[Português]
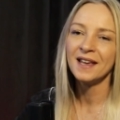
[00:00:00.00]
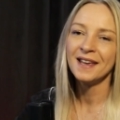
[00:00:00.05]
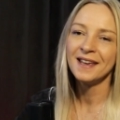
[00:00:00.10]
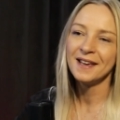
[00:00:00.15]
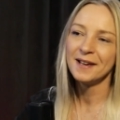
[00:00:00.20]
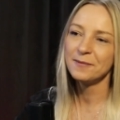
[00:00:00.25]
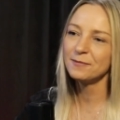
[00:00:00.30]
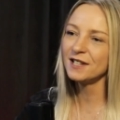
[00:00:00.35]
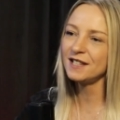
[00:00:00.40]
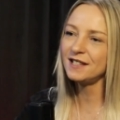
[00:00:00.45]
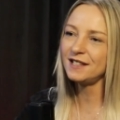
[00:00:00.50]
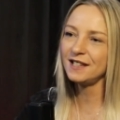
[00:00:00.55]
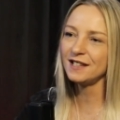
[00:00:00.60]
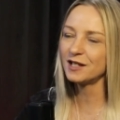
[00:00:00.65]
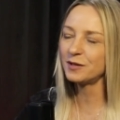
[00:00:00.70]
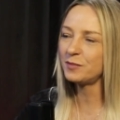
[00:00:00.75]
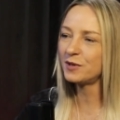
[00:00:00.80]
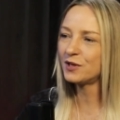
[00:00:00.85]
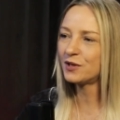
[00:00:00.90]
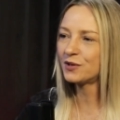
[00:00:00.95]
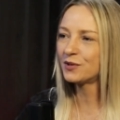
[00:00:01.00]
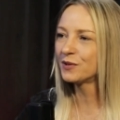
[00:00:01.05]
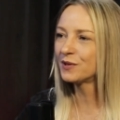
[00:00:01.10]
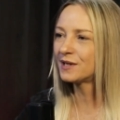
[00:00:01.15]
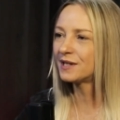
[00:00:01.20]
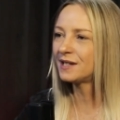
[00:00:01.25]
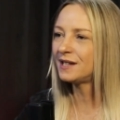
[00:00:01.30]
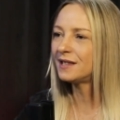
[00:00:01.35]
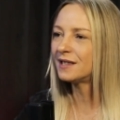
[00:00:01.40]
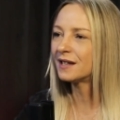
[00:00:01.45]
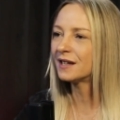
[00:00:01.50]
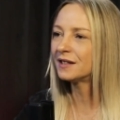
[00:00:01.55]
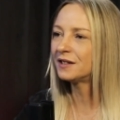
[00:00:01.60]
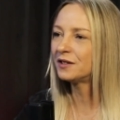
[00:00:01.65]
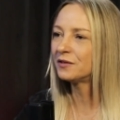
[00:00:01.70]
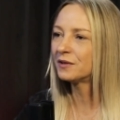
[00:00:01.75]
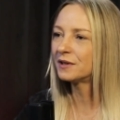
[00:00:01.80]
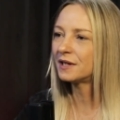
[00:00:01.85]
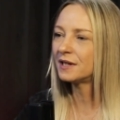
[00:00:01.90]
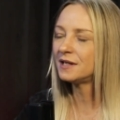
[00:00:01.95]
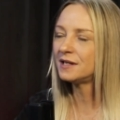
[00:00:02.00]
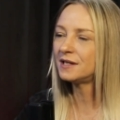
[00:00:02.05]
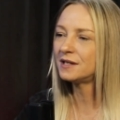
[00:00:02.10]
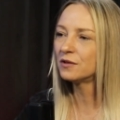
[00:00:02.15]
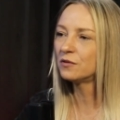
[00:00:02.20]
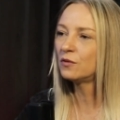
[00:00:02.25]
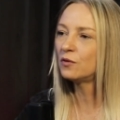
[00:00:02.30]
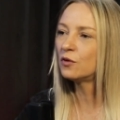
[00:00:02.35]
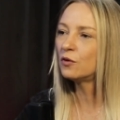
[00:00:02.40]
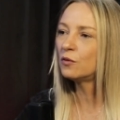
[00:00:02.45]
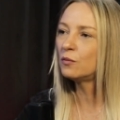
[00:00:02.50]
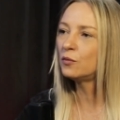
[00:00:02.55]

mas tem as pessoas que tratam a traição com